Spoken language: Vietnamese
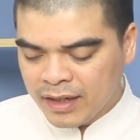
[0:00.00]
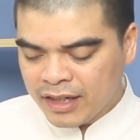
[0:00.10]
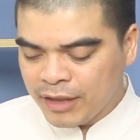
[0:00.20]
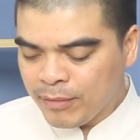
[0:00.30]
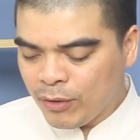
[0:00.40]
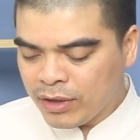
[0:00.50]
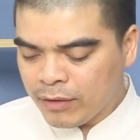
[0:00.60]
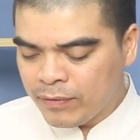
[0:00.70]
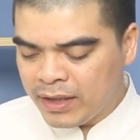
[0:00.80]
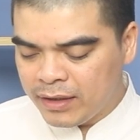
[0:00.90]
Kính mong
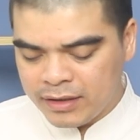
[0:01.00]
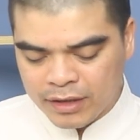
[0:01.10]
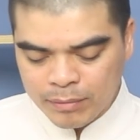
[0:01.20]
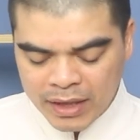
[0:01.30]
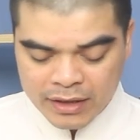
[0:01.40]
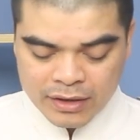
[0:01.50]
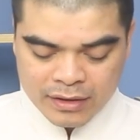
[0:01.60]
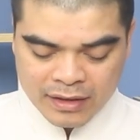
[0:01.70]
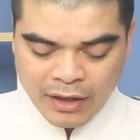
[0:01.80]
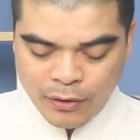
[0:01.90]
các vị chứng minh
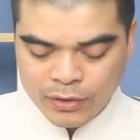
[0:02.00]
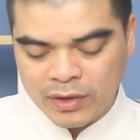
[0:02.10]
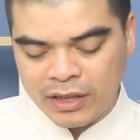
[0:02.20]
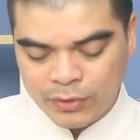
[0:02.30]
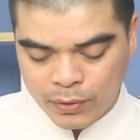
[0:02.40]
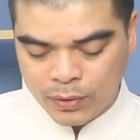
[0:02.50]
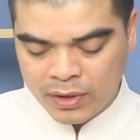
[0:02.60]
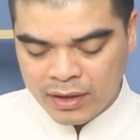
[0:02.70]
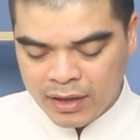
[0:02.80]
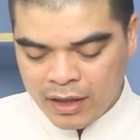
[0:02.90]
gia hộ cho gia chủ.
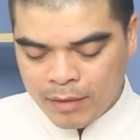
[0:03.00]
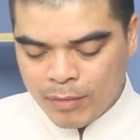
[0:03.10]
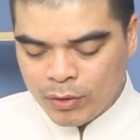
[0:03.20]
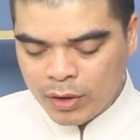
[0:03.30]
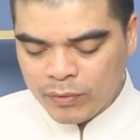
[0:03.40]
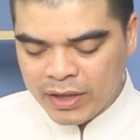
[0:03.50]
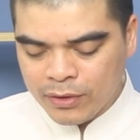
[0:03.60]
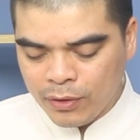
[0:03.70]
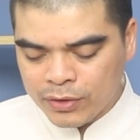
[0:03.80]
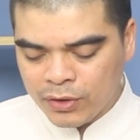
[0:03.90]
Mong các vị
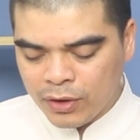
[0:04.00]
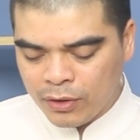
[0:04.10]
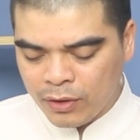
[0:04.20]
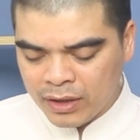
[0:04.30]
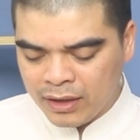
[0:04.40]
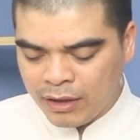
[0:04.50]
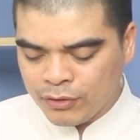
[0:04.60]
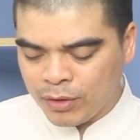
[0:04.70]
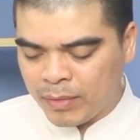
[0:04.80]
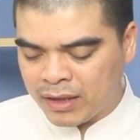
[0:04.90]
độ cho con lau
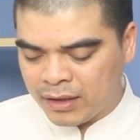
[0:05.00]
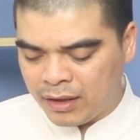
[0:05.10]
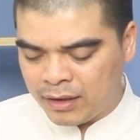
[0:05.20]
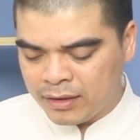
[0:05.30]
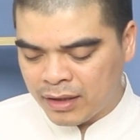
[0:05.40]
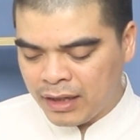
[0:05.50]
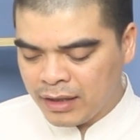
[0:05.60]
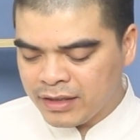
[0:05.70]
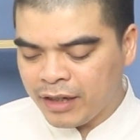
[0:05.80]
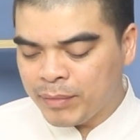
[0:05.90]
dọn bàn thờ được
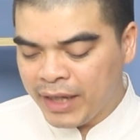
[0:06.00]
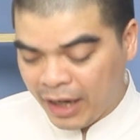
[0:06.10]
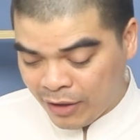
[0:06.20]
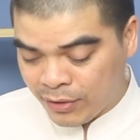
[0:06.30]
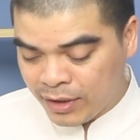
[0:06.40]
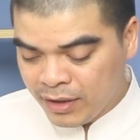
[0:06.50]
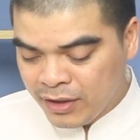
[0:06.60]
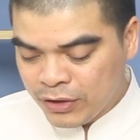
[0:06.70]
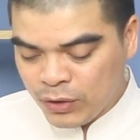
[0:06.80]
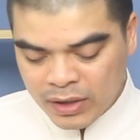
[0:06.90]
khang trang mỹ hảo,
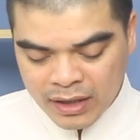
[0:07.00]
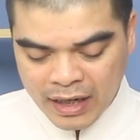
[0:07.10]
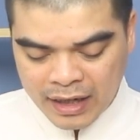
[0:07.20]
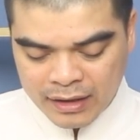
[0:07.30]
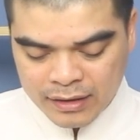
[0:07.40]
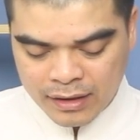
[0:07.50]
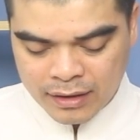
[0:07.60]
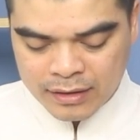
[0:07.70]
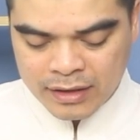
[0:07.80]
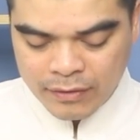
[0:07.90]
cho hương án được
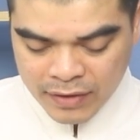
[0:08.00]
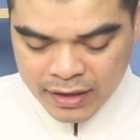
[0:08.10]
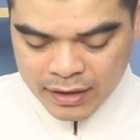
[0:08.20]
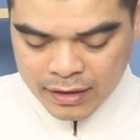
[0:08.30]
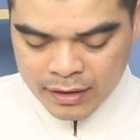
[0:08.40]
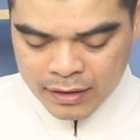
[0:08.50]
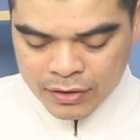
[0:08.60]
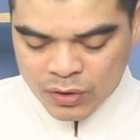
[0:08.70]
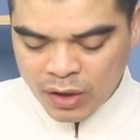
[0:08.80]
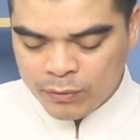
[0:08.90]
chính vị,
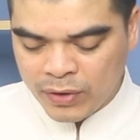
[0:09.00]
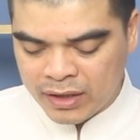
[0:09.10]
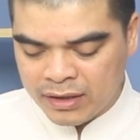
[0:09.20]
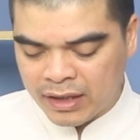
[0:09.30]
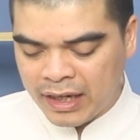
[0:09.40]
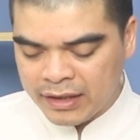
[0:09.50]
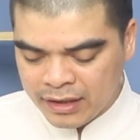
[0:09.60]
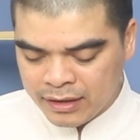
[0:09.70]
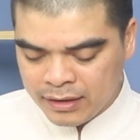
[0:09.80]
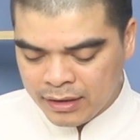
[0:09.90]
cho âm phần được an
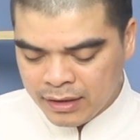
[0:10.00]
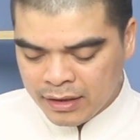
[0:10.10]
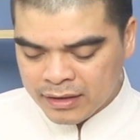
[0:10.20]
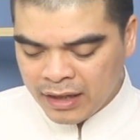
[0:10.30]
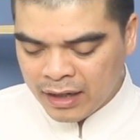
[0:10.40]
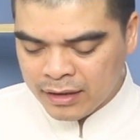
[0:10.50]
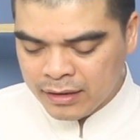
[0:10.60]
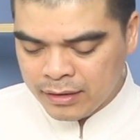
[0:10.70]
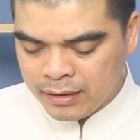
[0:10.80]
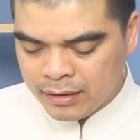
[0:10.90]
yên, gia
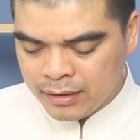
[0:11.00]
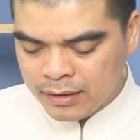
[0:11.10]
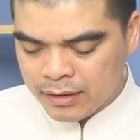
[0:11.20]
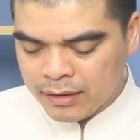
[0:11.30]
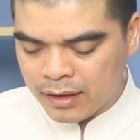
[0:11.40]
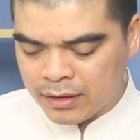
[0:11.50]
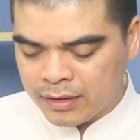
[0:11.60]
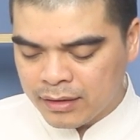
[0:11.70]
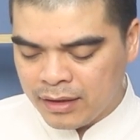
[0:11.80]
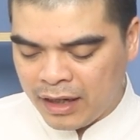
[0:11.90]
cư được
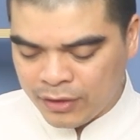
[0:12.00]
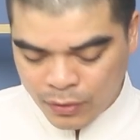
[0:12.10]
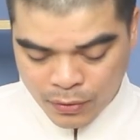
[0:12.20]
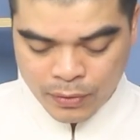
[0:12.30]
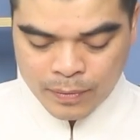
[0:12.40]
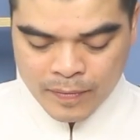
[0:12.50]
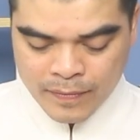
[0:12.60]
lạc thổ.